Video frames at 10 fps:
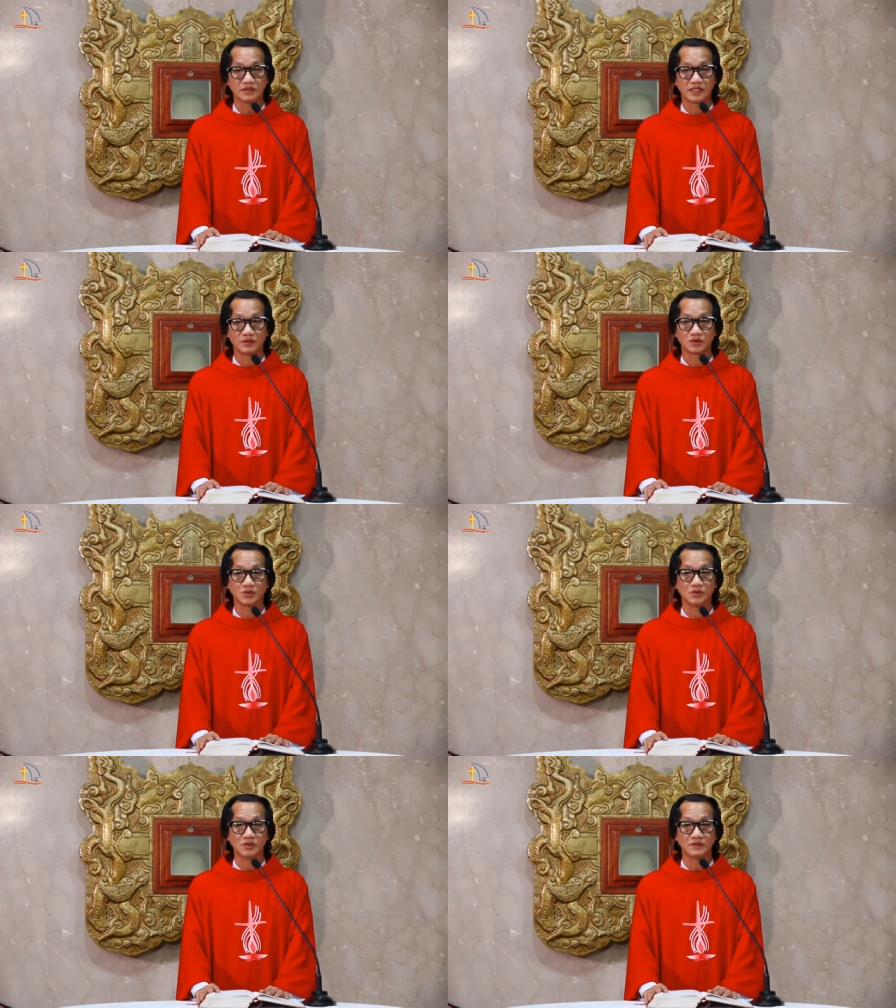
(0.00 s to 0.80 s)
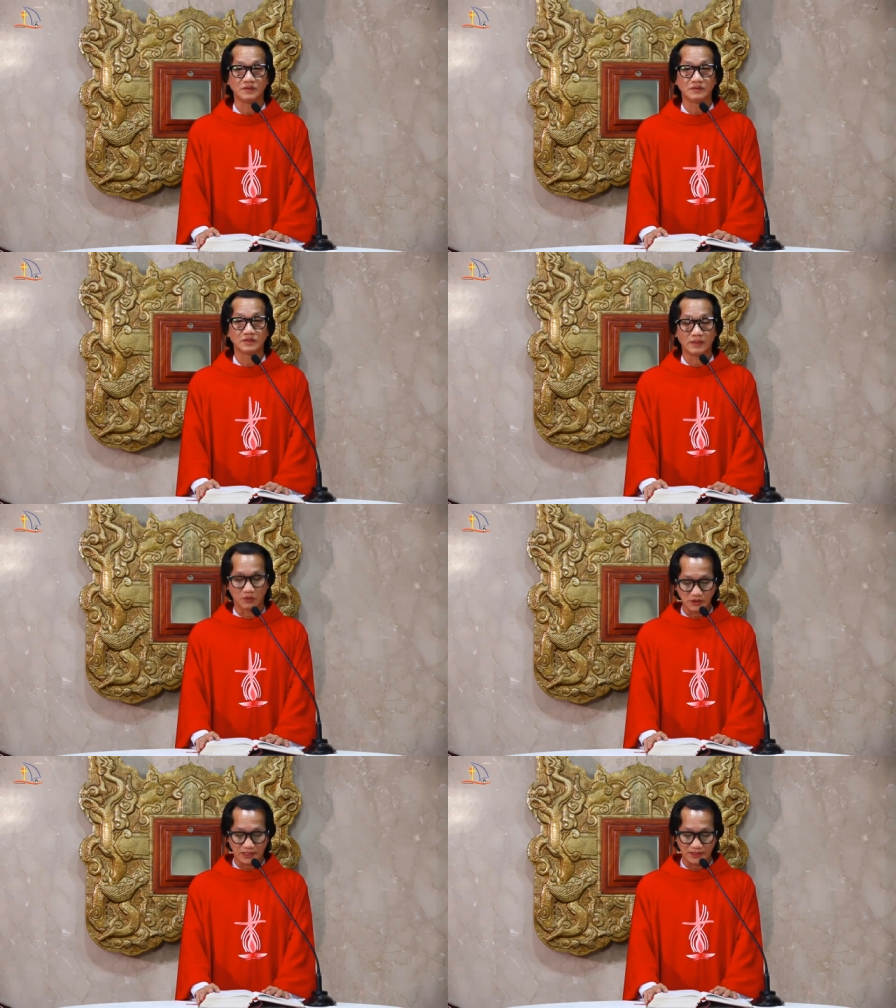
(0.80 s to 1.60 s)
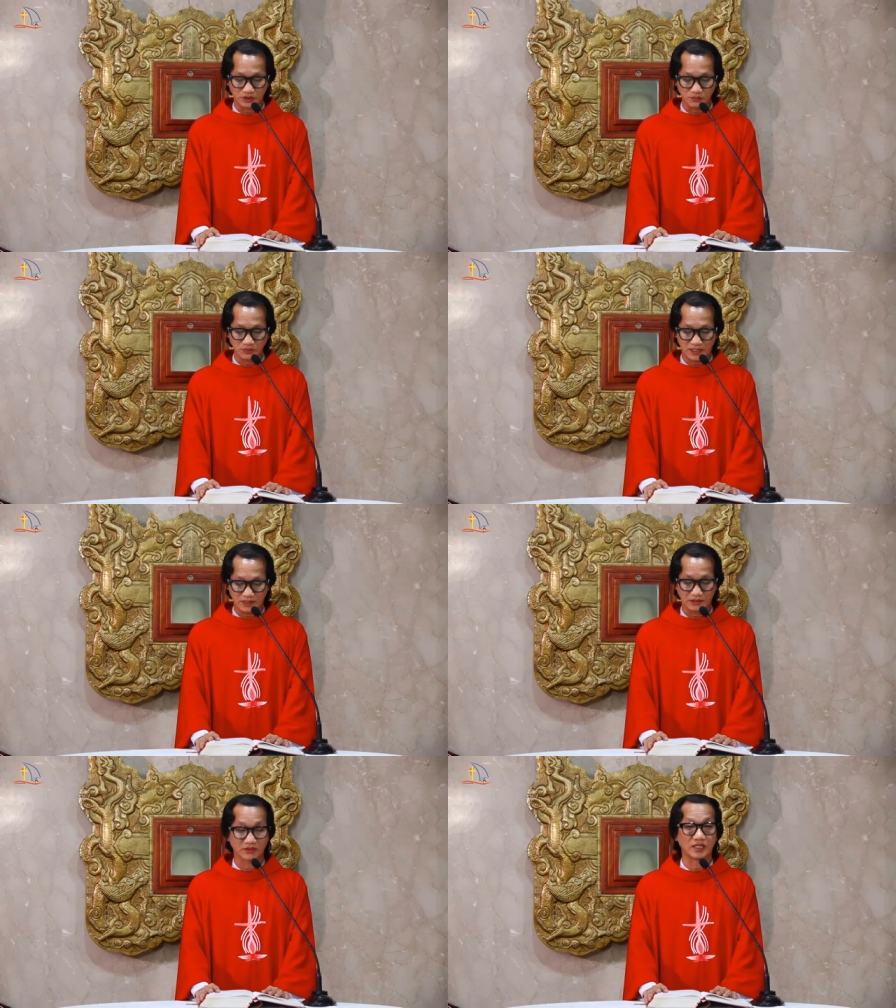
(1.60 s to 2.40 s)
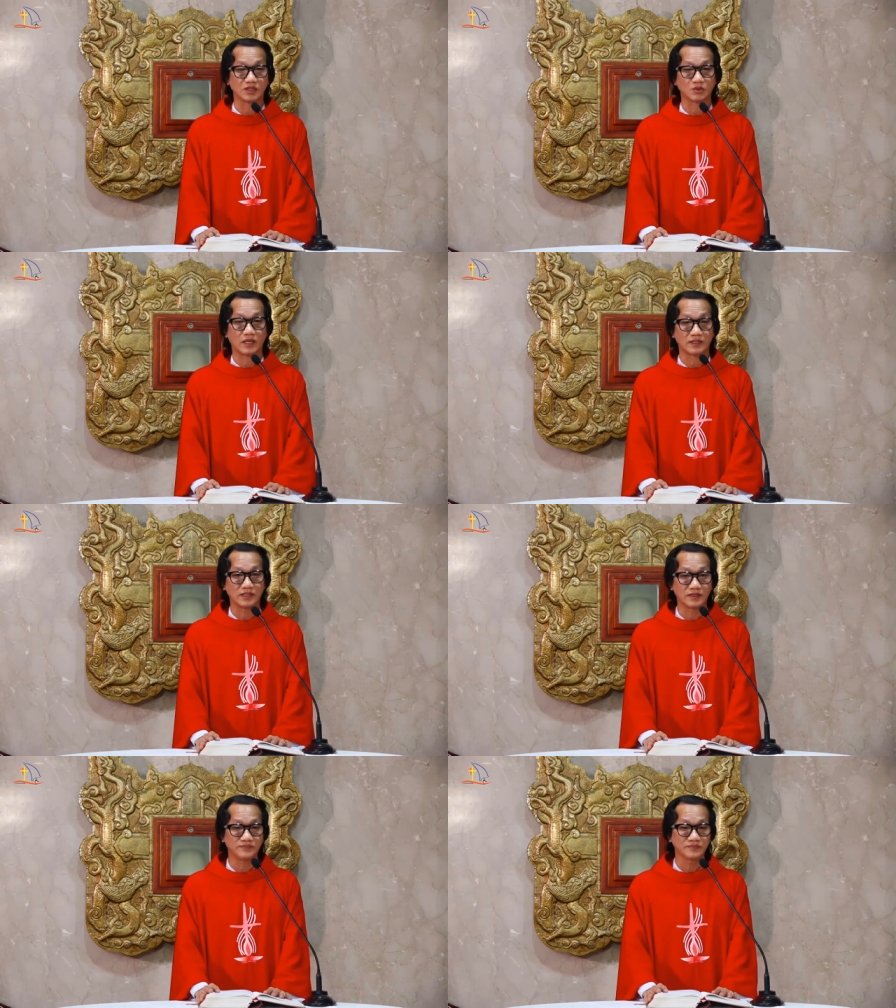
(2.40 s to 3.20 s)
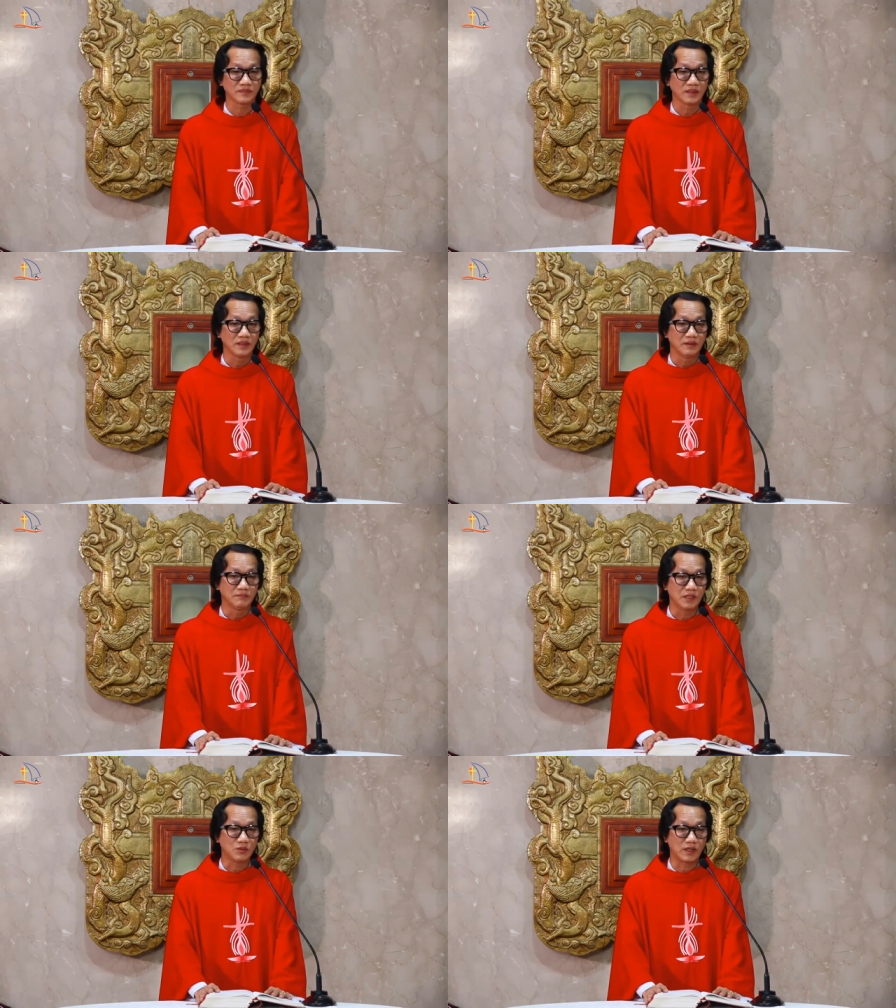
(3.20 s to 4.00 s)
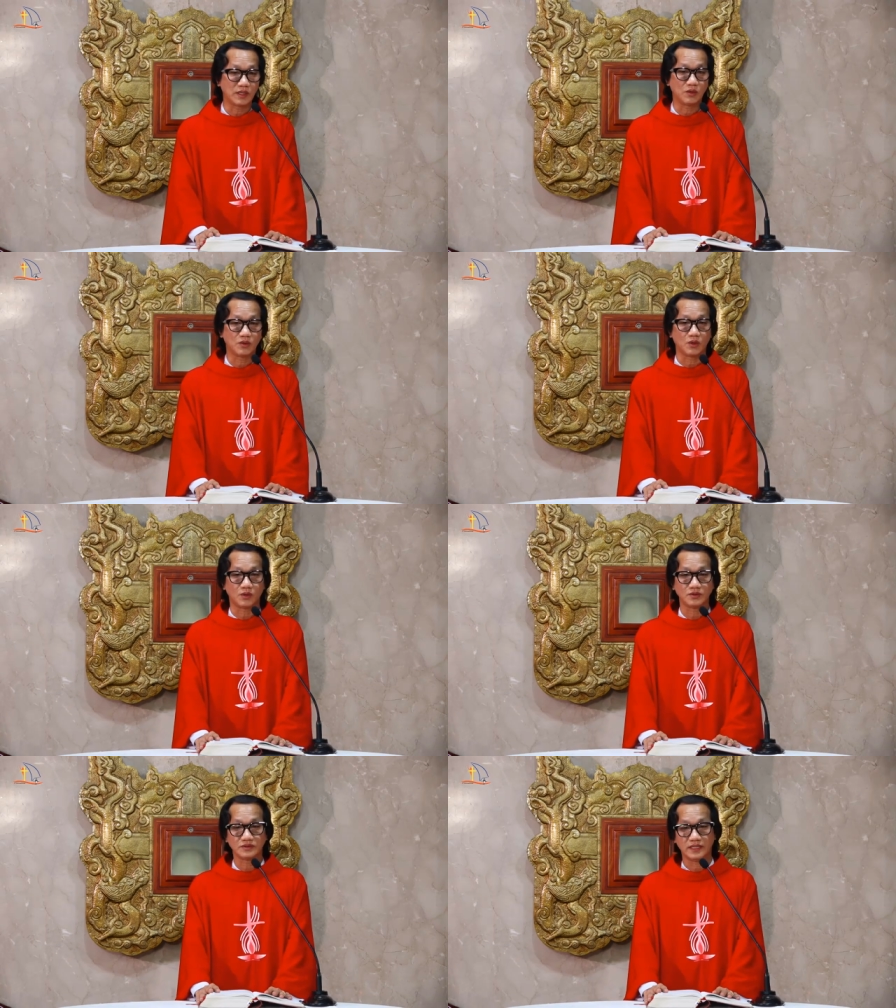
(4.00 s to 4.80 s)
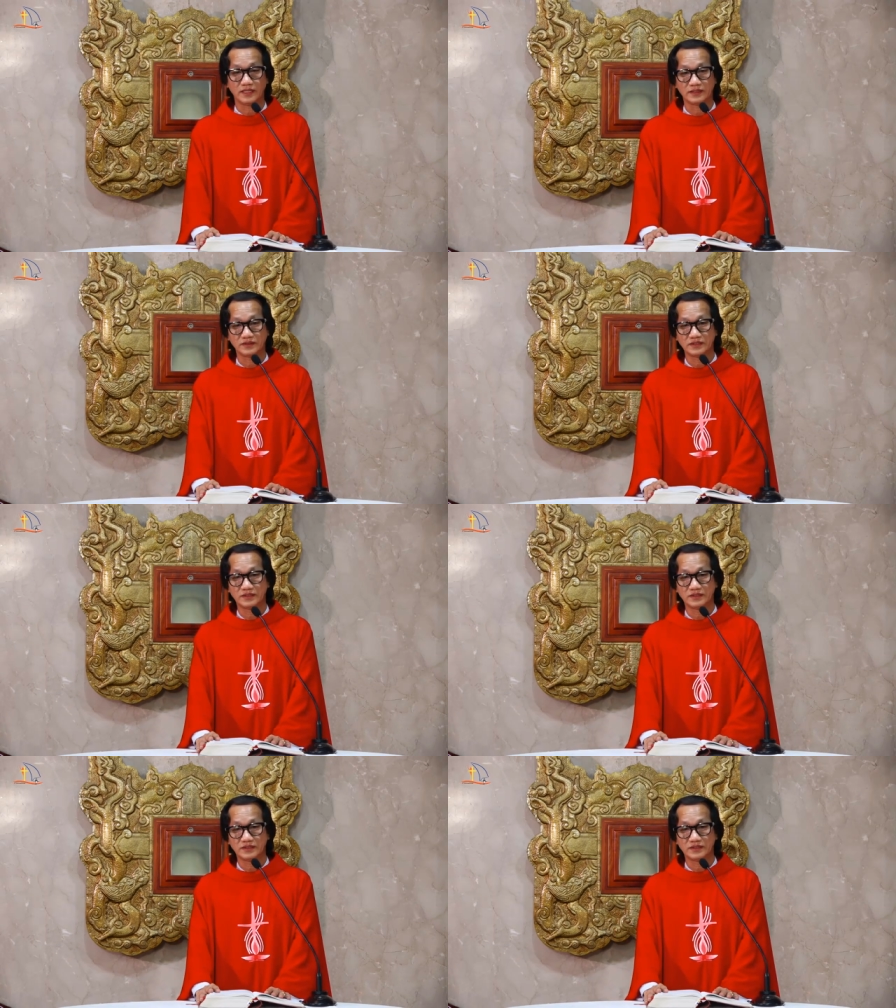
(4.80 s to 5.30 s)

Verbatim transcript: theo Chúa để mỗi ngày chúng ta được thành toàn hơn, bước qua đau khổ để